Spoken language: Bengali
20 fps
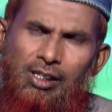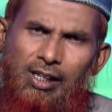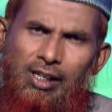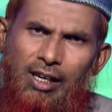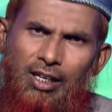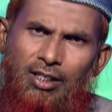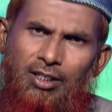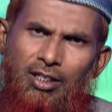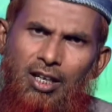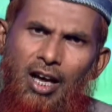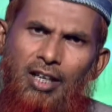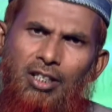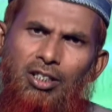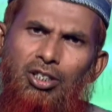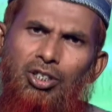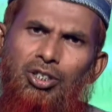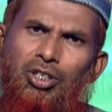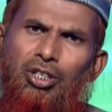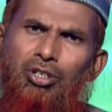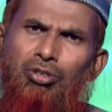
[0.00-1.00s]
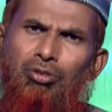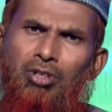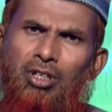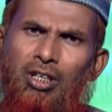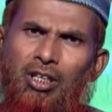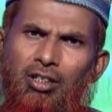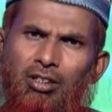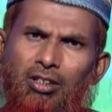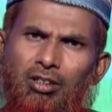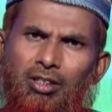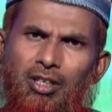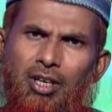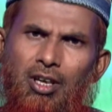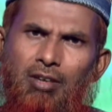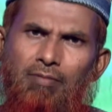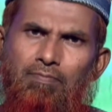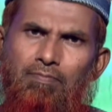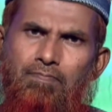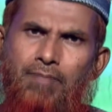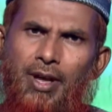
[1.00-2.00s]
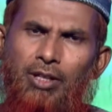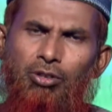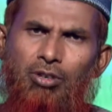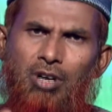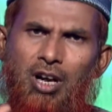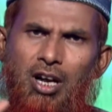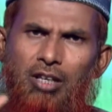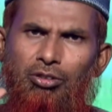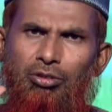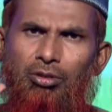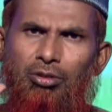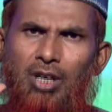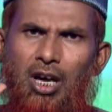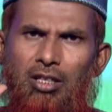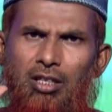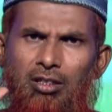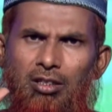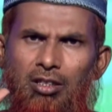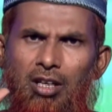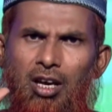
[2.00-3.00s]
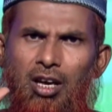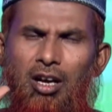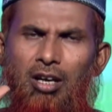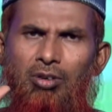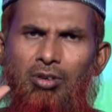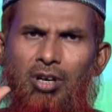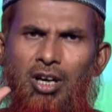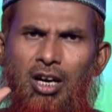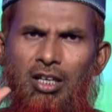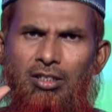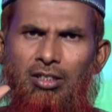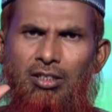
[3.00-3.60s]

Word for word: এই নারী শিশুদের বেদনার্থ কান্নার আওয়াজ